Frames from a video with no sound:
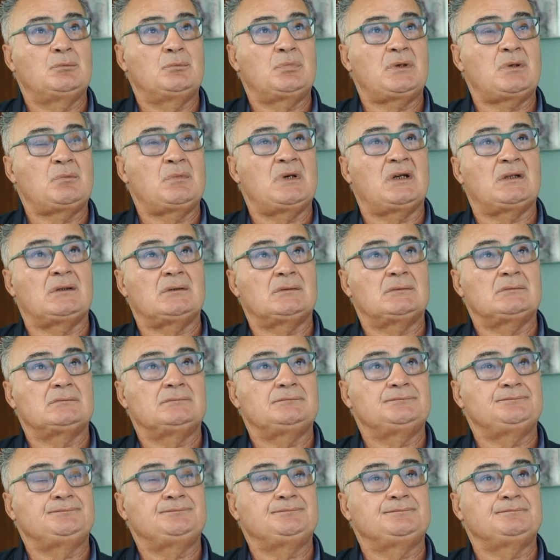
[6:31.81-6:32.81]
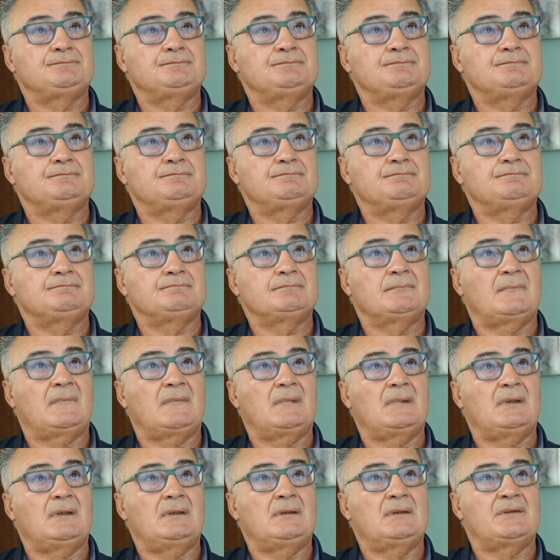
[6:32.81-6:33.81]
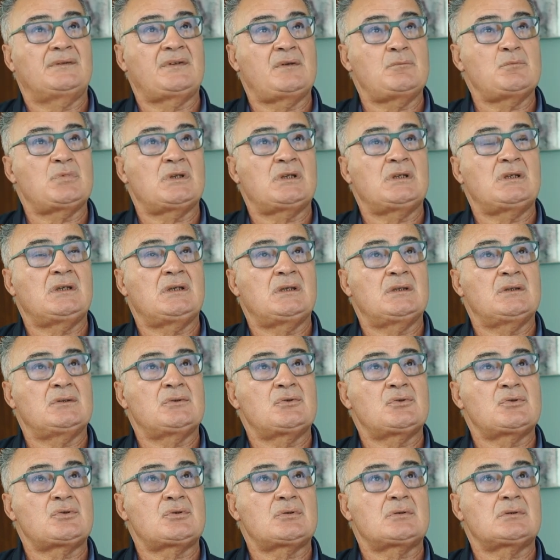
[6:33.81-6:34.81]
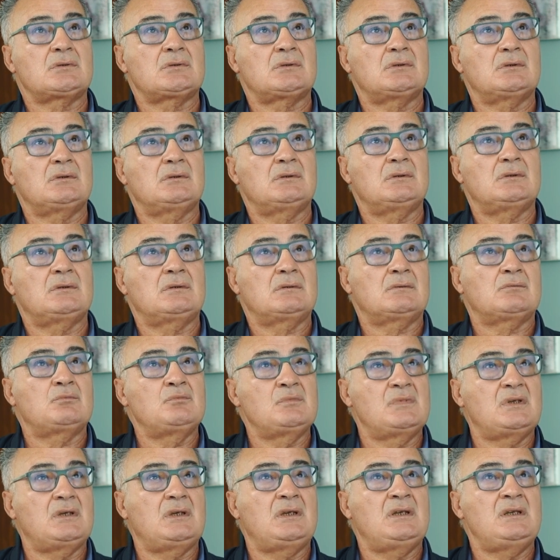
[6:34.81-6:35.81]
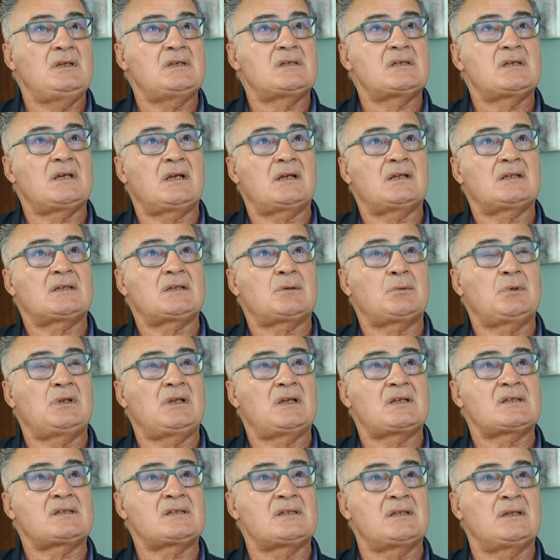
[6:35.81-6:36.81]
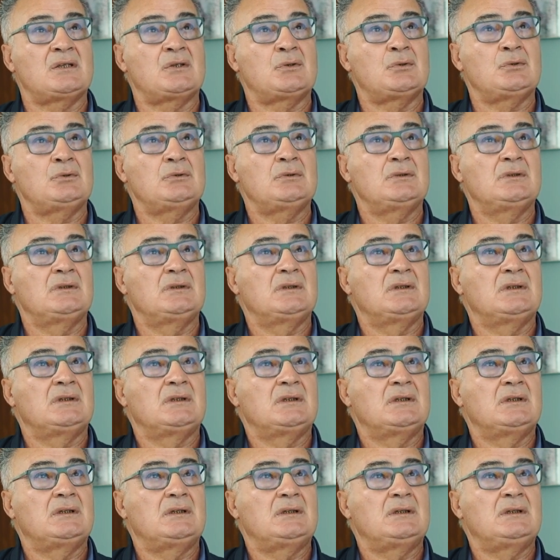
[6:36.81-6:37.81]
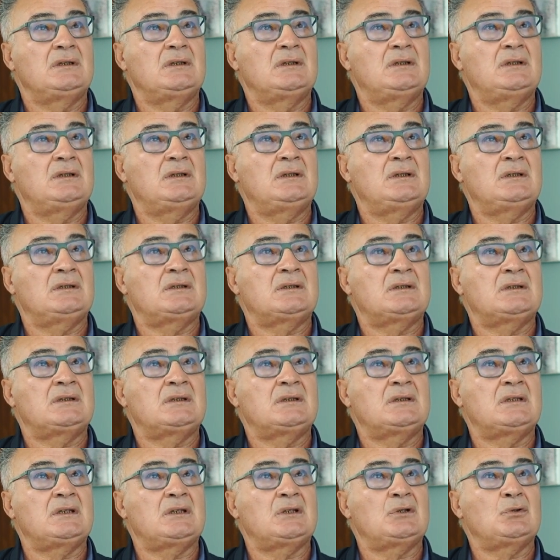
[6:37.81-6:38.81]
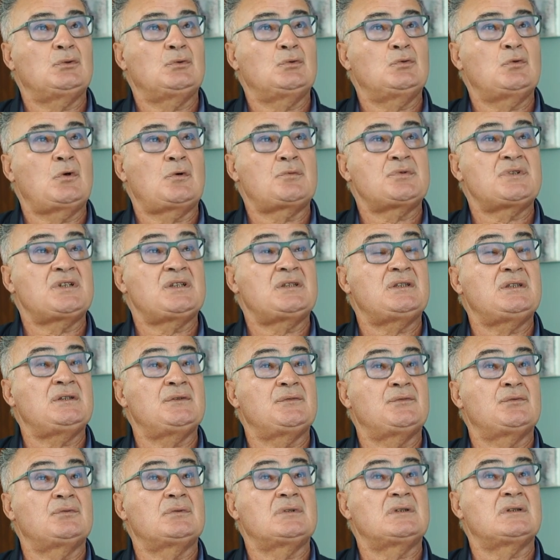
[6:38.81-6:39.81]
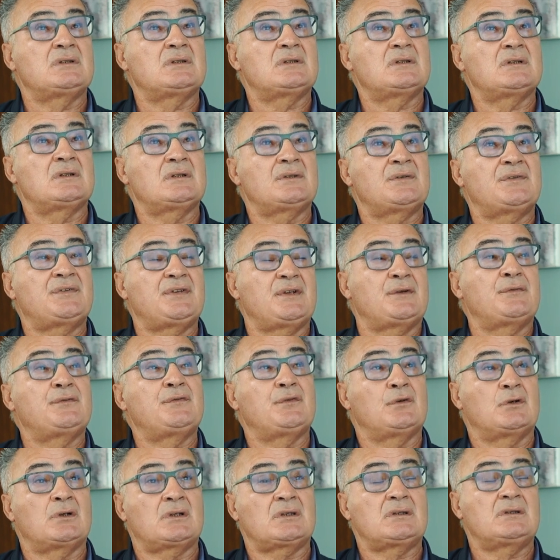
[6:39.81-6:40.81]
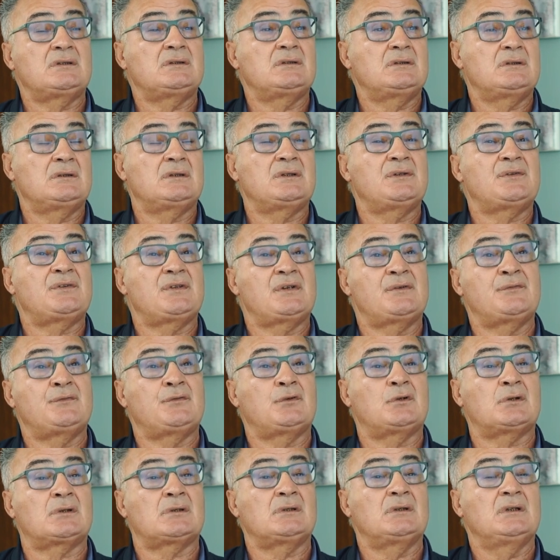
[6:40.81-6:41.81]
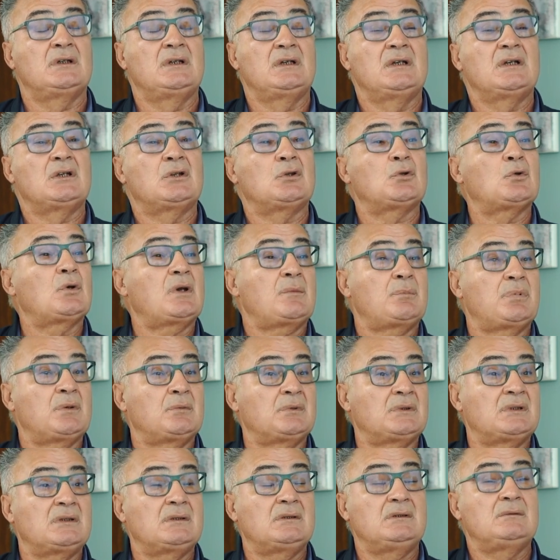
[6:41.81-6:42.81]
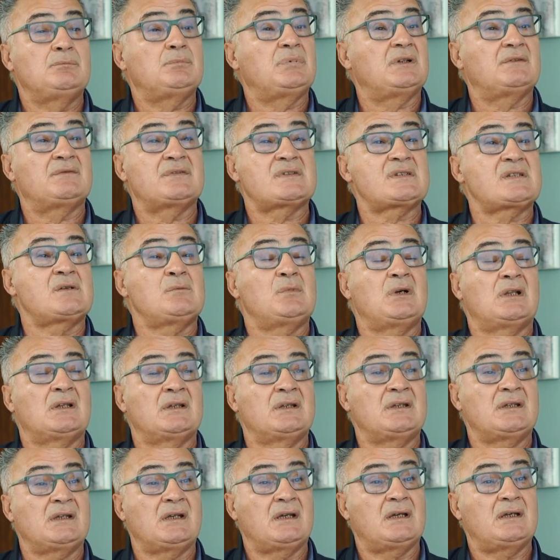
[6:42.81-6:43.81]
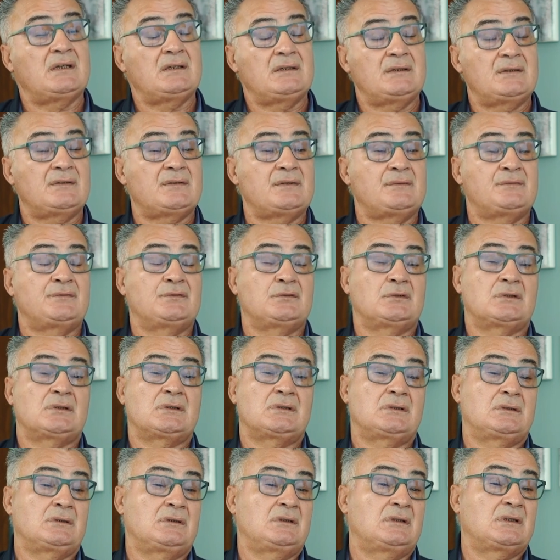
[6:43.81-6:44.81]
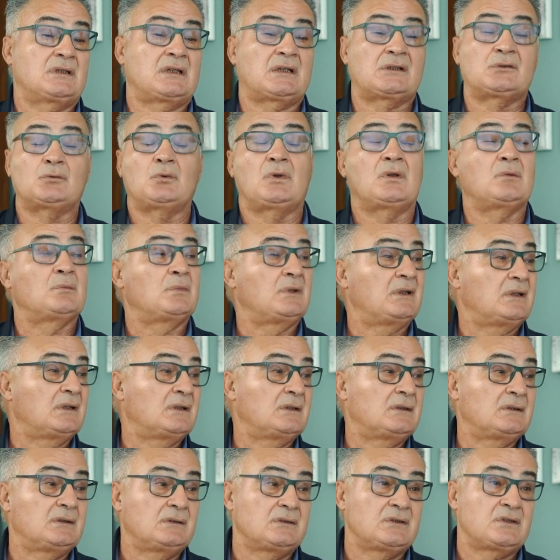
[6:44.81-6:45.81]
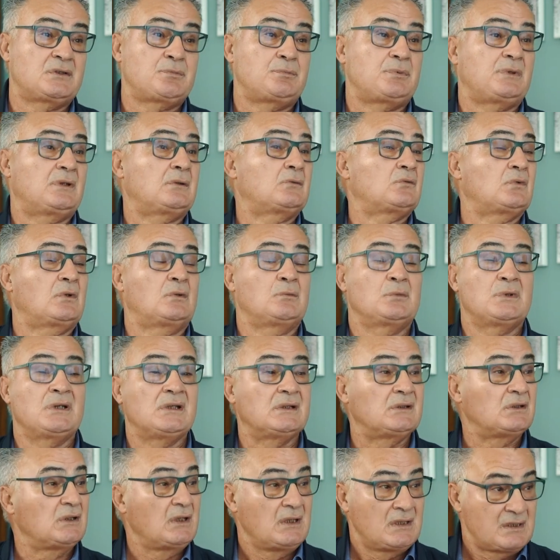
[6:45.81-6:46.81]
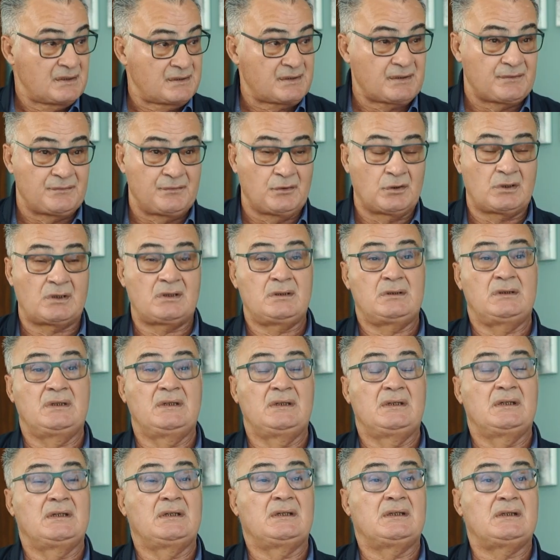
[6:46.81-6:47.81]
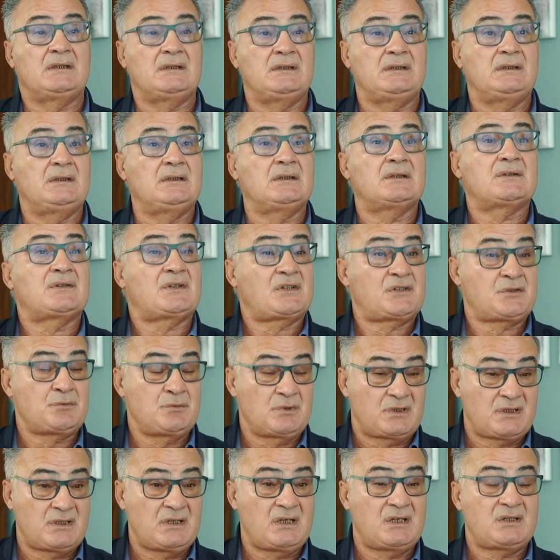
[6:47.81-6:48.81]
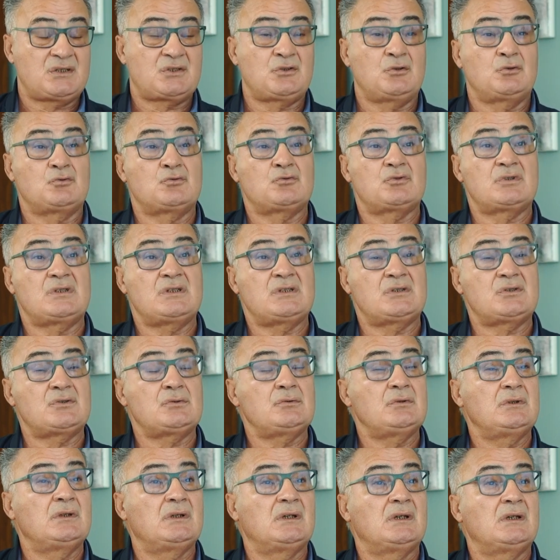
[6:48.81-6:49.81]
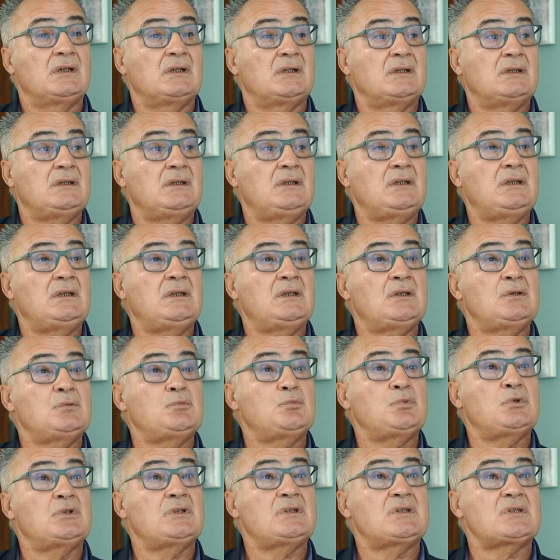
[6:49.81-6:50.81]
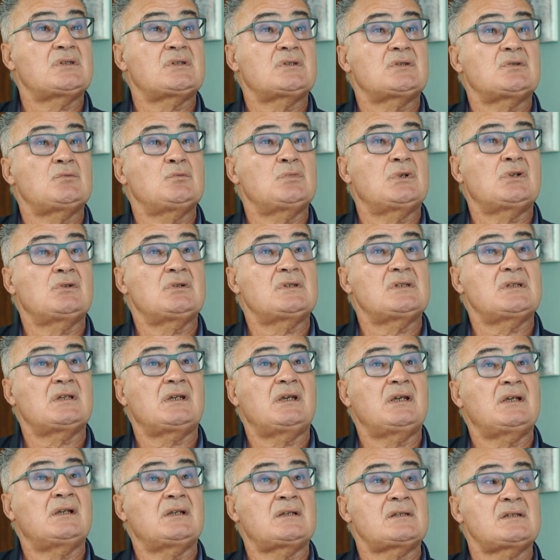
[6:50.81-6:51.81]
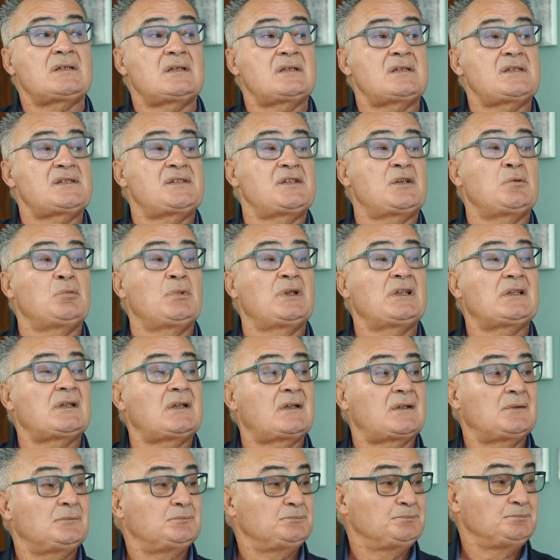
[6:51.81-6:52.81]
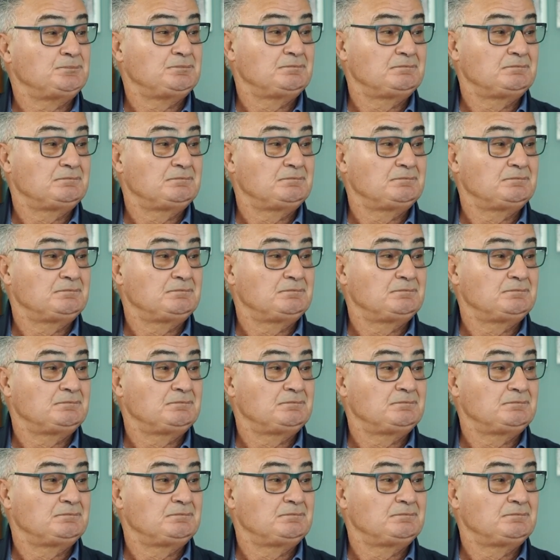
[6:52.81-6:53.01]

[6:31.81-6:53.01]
Primeiro, sem brinquedos, iniciar a trabalhar cedo, uh, ter um objetivo que ser forte, e ser forte não é para, para fazer mal a ninguém, ser forte intelectualmente, espiritualmente, ser forte. E as artes marciais dão-nos isto. E, e, depois, uma coisa que é engraçada, ser militar.